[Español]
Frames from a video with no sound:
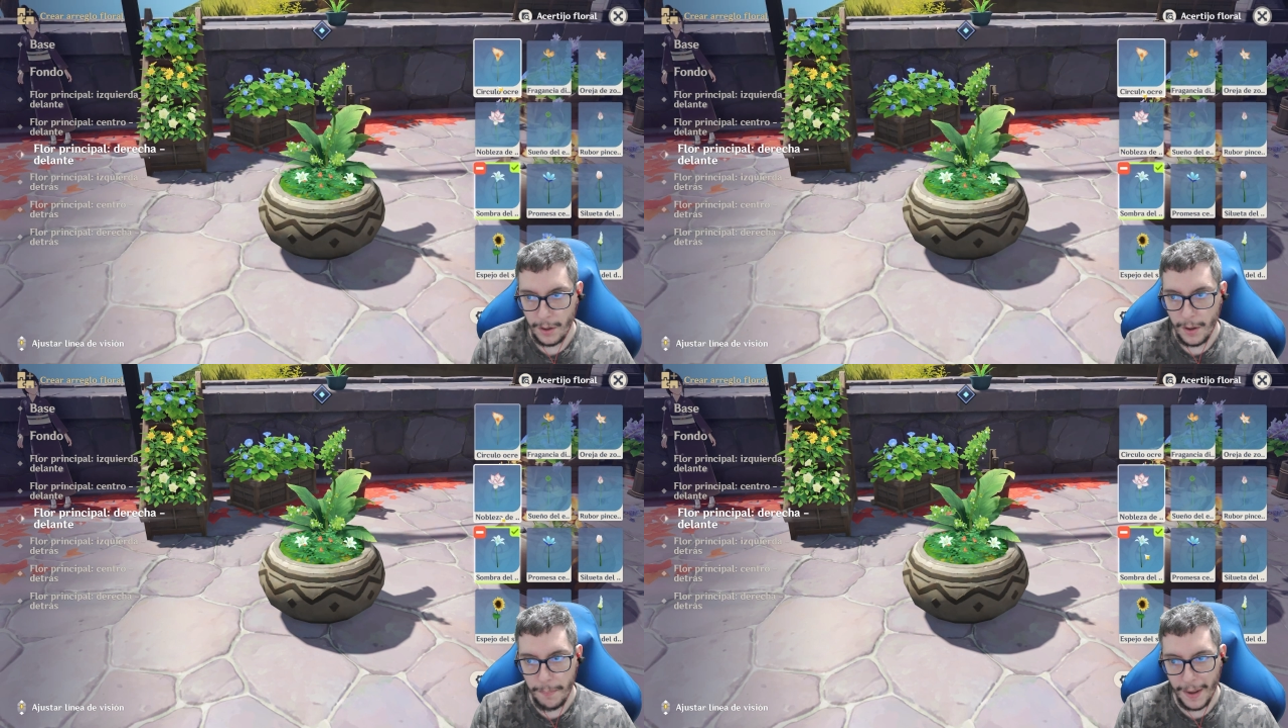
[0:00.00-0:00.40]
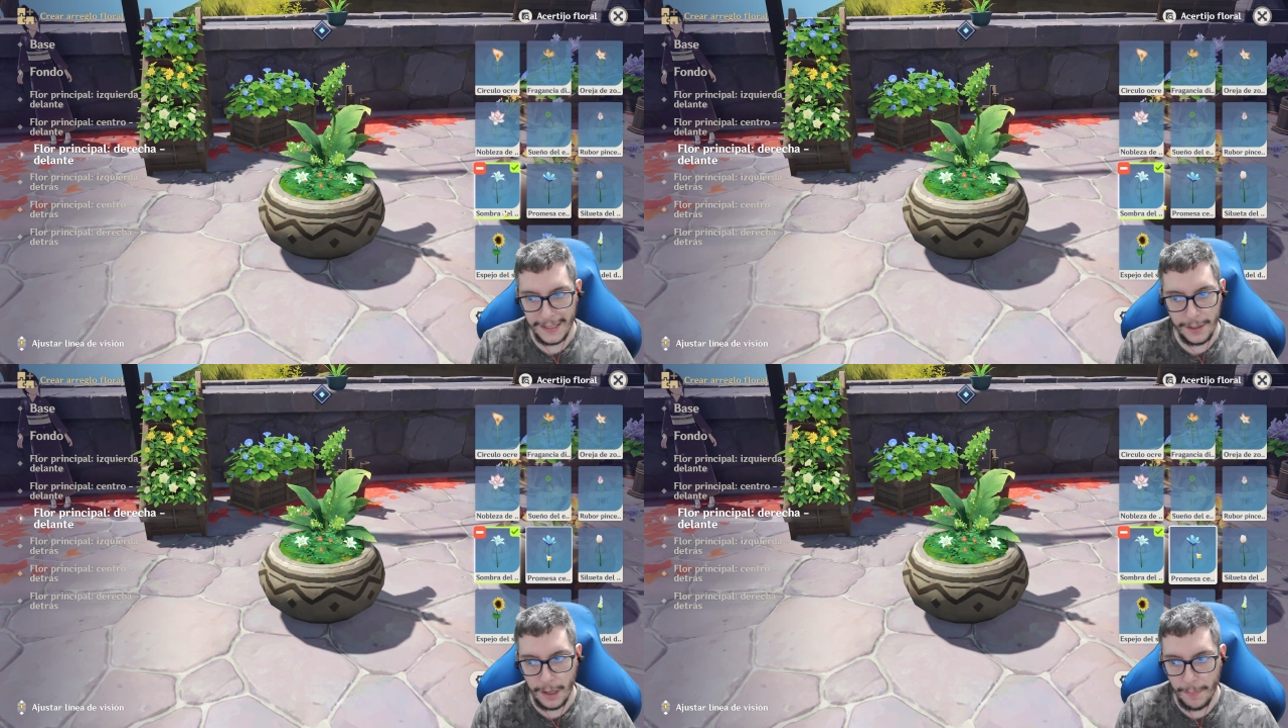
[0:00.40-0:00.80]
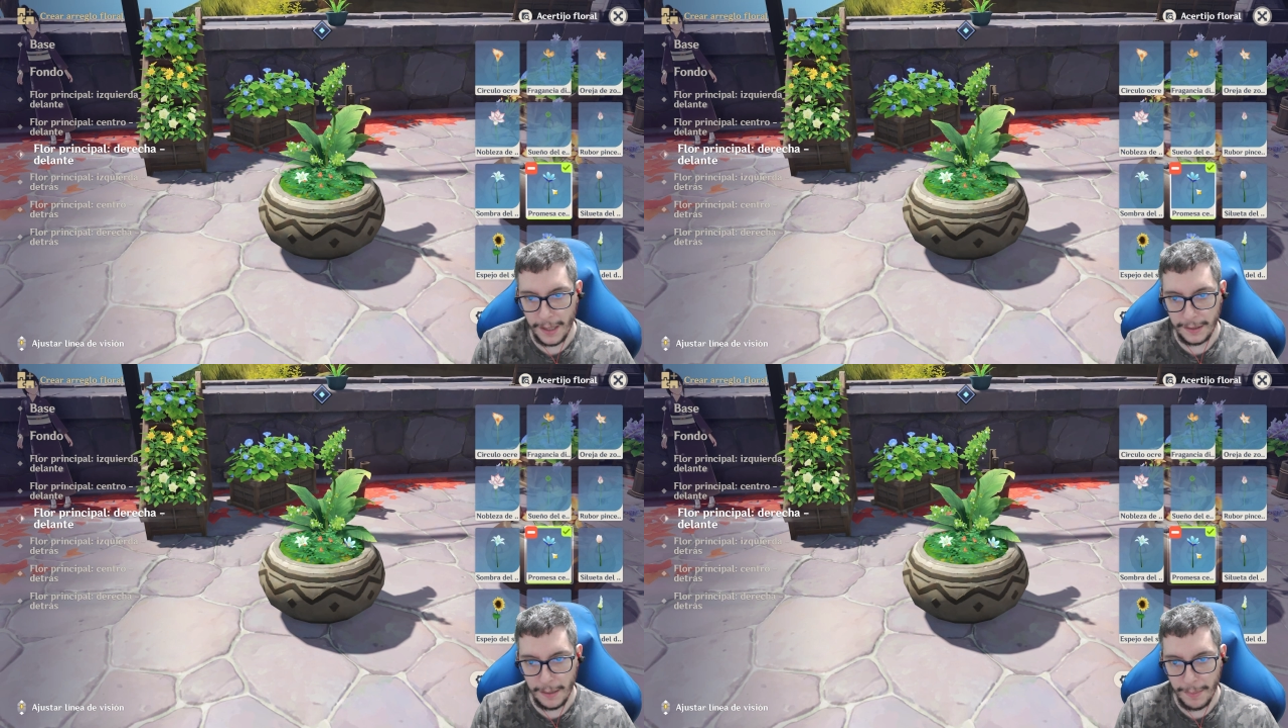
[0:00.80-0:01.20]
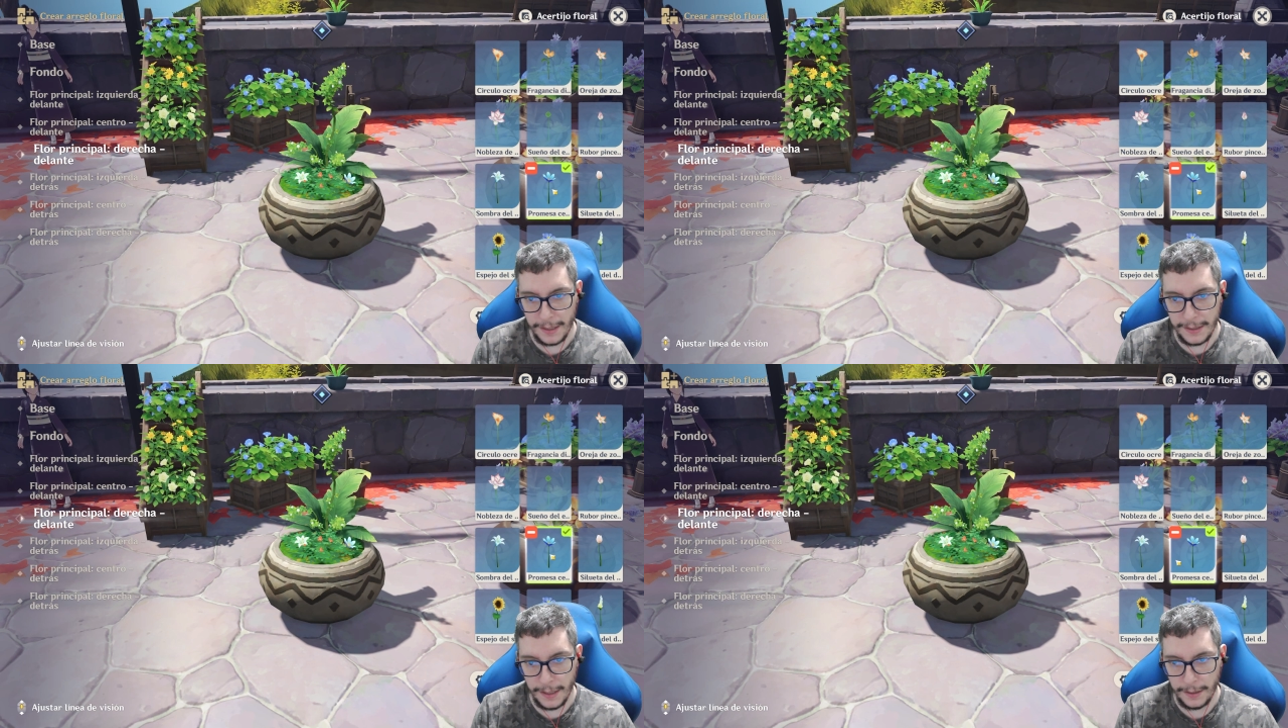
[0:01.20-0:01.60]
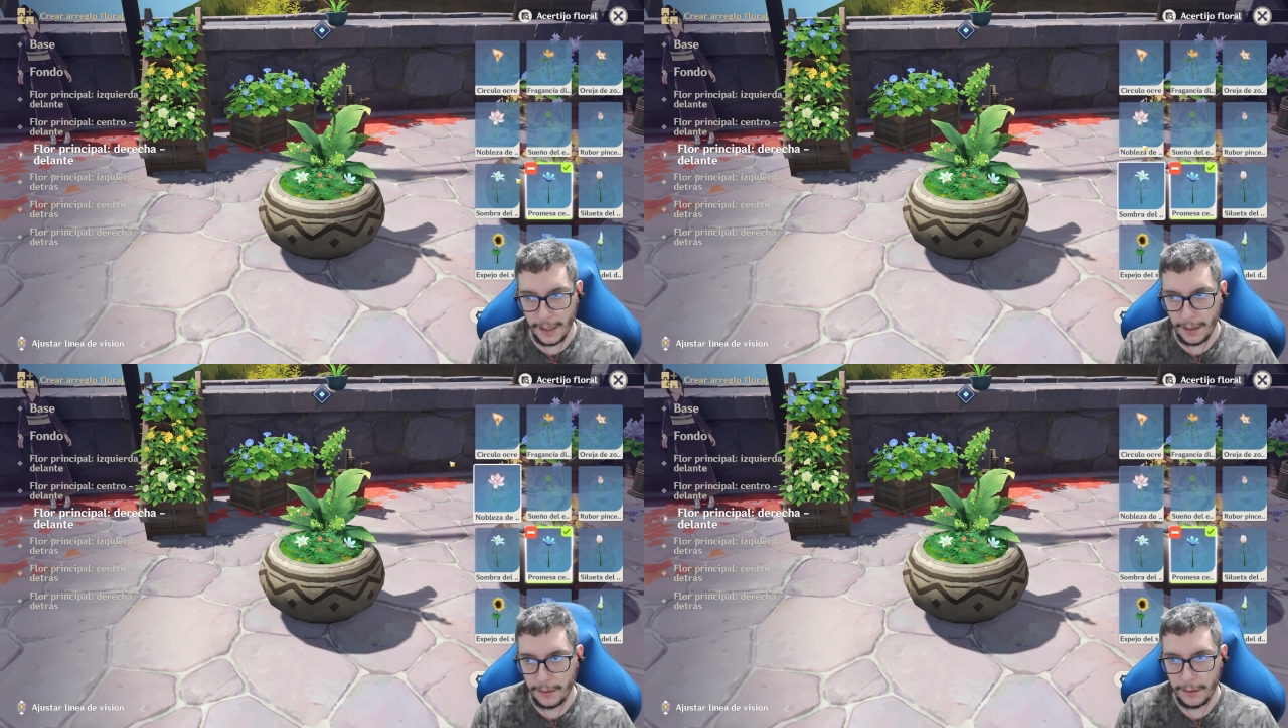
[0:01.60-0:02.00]
Parece otra planta, parece
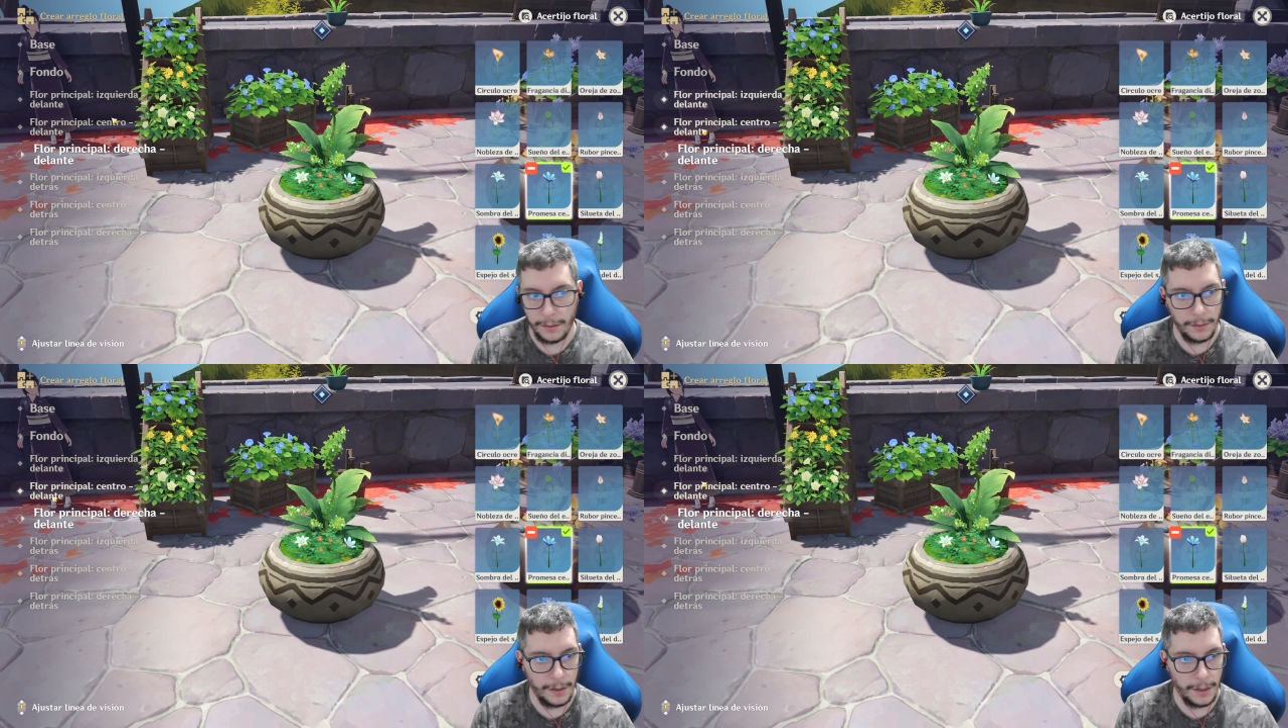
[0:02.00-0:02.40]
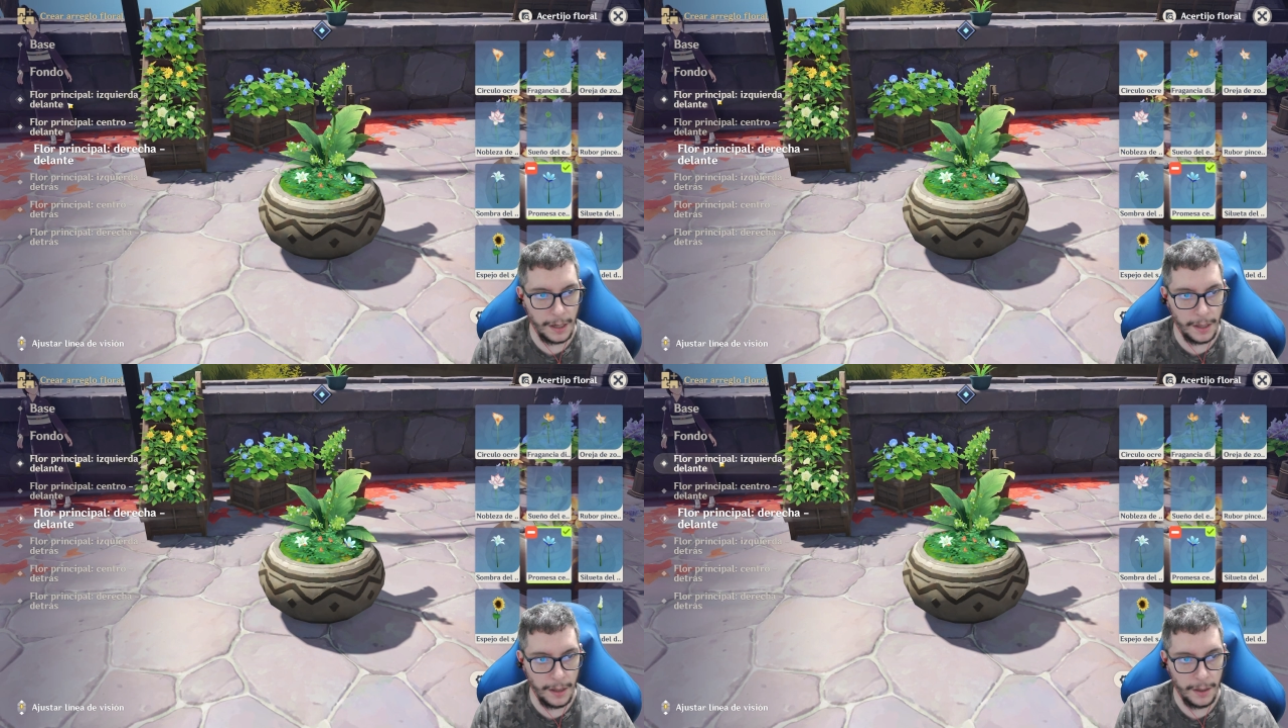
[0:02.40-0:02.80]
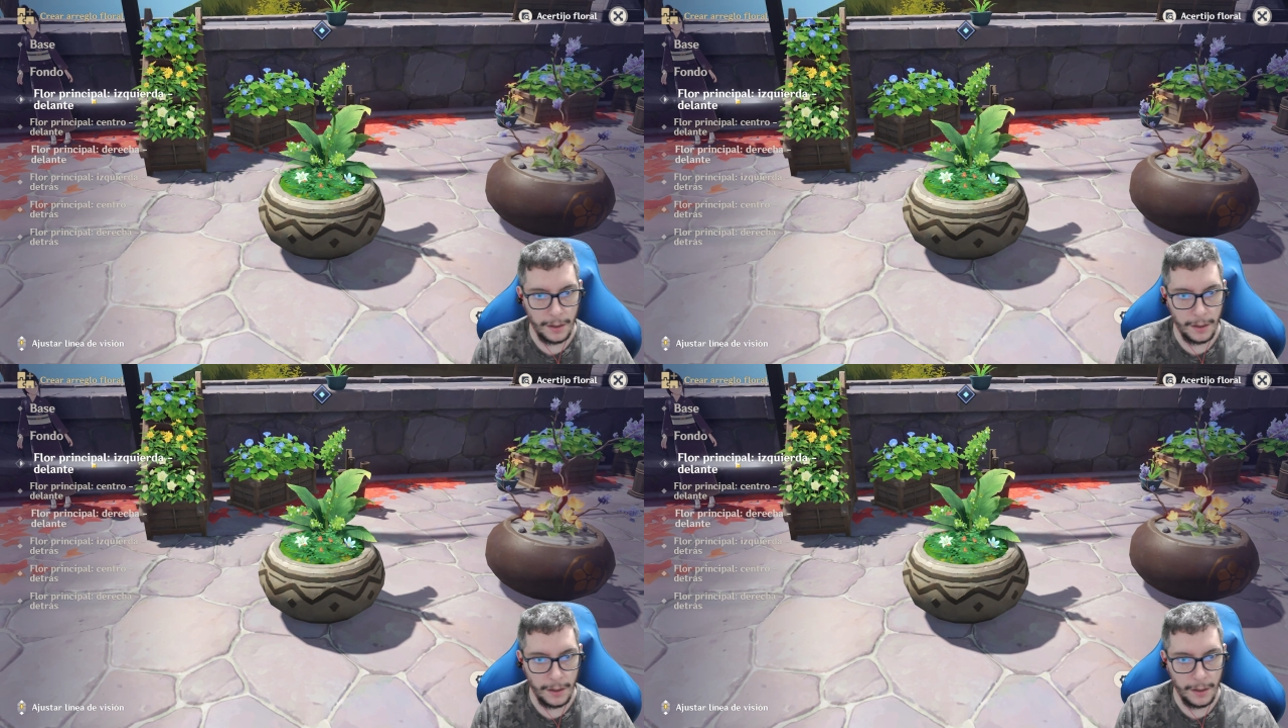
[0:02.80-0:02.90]
esta. En realidad.